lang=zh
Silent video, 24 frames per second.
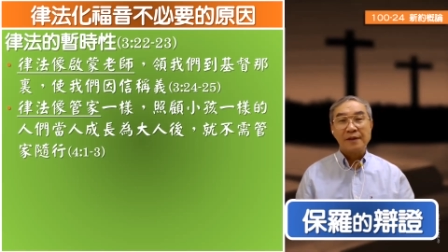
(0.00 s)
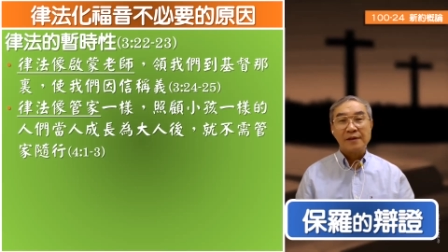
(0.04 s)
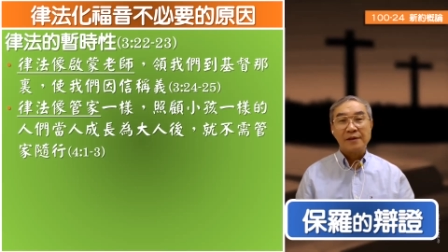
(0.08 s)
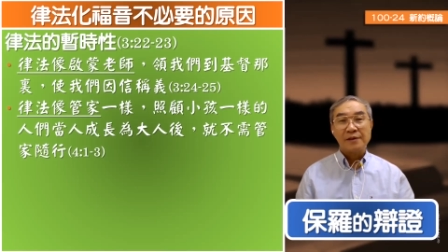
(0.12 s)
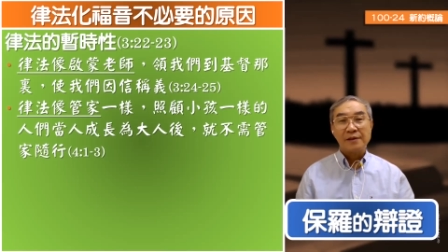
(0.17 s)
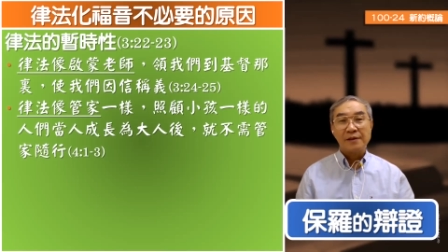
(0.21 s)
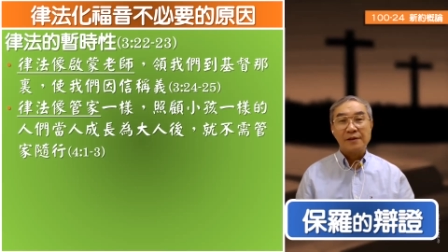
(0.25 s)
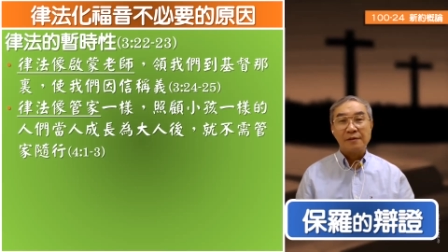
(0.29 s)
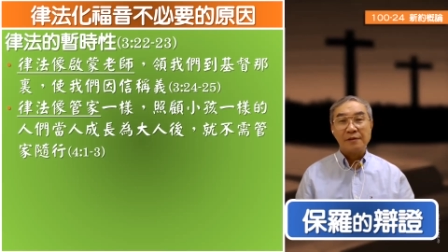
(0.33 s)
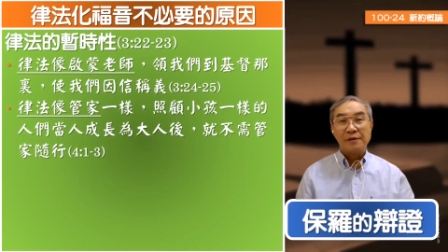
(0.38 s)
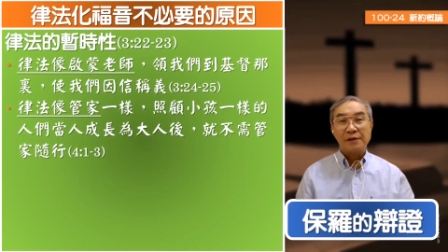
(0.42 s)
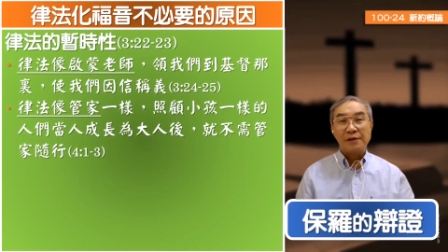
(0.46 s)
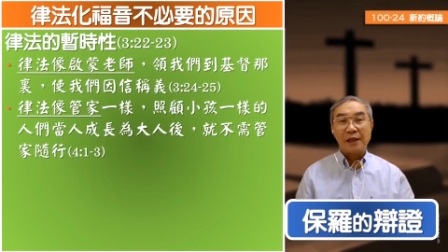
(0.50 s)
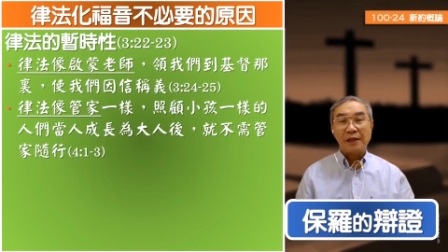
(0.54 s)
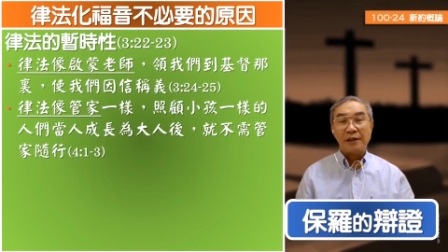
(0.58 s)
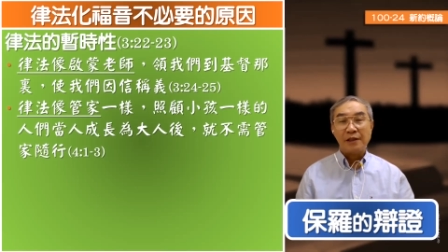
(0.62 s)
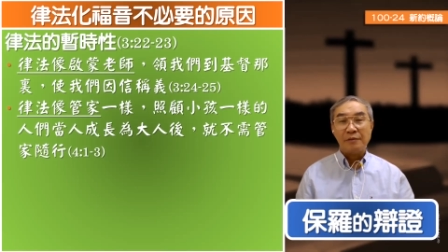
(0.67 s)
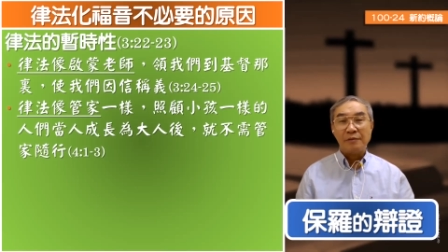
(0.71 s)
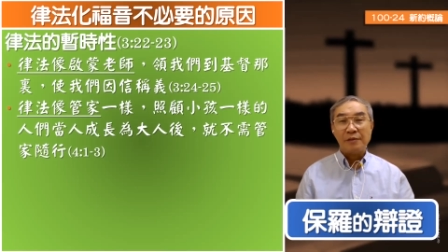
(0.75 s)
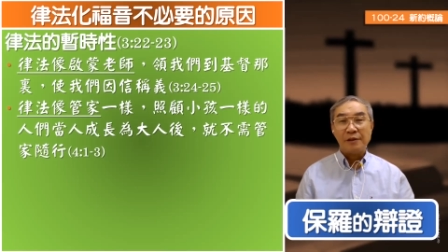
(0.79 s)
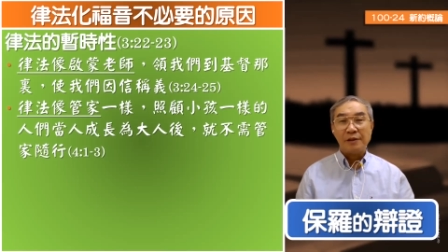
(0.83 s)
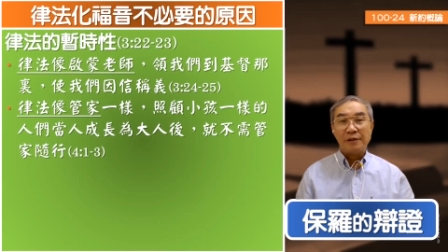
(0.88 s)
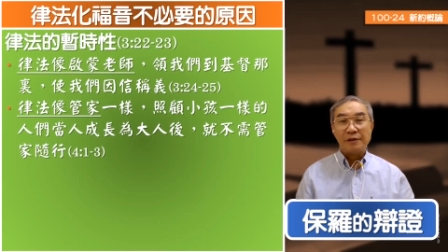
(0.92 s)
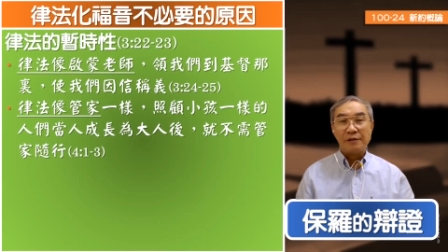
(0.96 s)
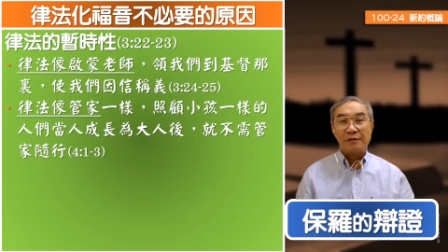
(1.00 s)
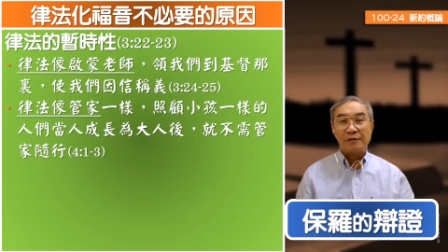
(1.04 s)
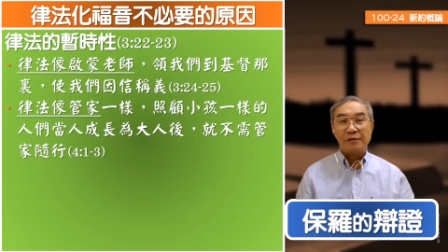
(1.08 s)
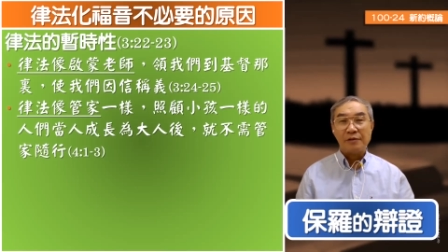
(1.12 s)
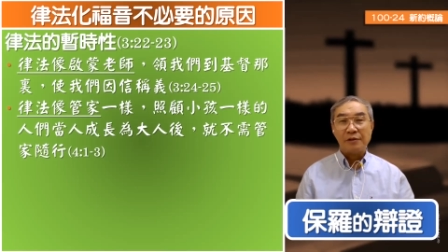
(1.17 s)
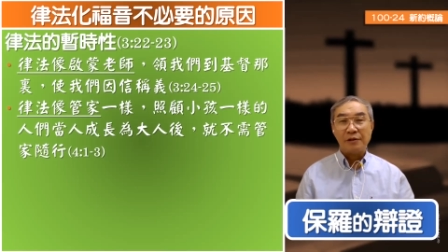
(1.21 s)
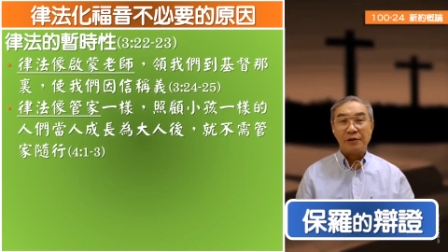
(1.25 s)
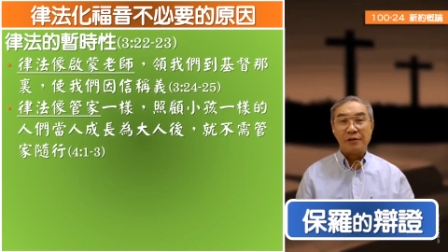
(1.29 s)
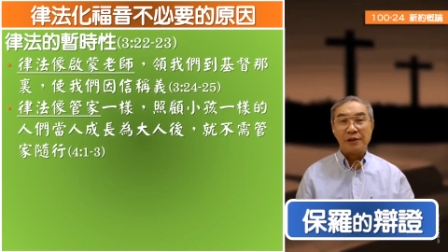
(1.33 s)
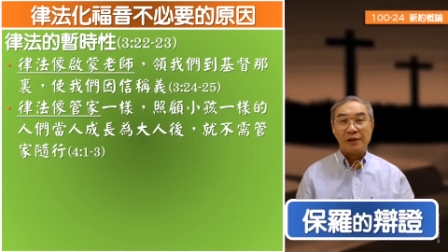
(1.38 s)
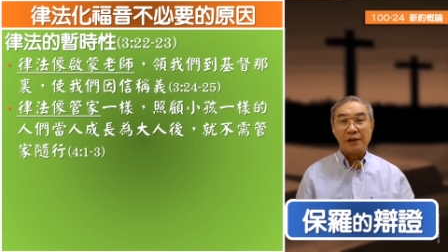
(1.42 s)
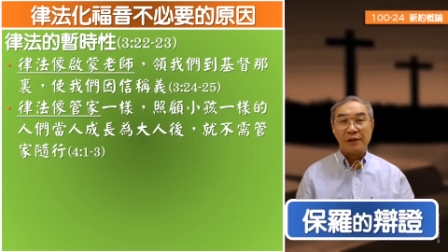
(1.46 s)
是家里面如果
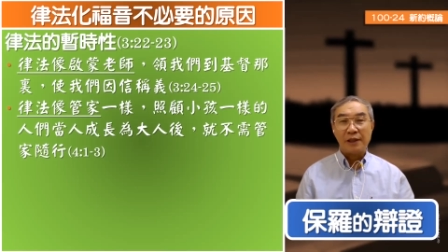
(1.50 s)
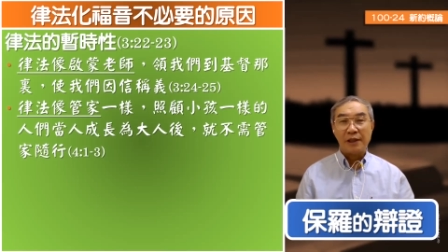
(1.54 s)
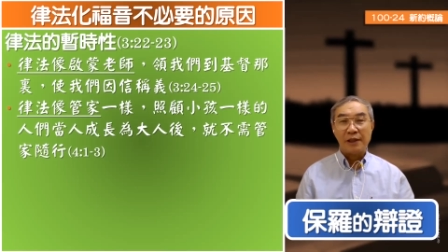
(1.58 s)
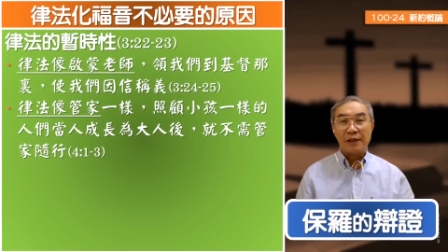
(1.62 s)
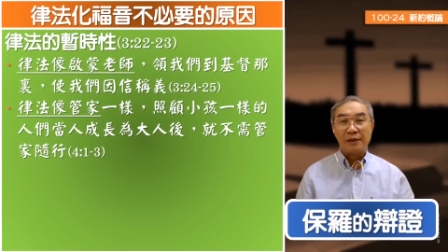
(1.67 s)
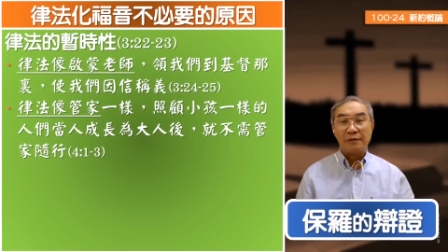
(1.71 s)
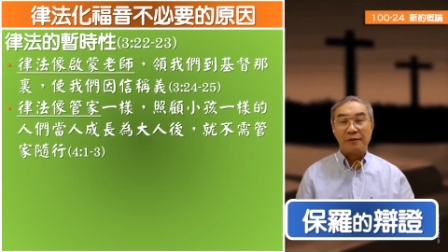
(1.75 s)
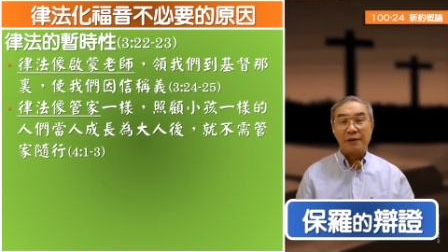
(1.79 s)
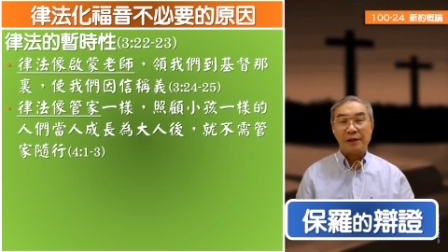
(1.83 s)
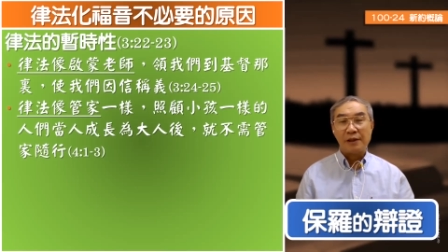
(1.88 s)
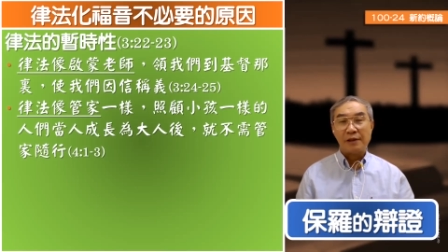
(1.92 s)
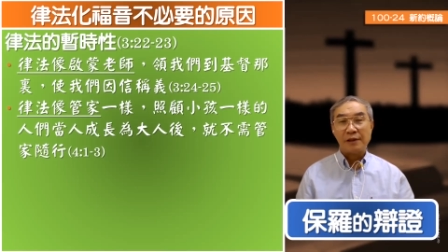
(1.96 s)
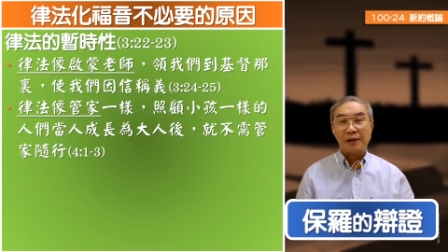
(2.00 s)
有小孩的话，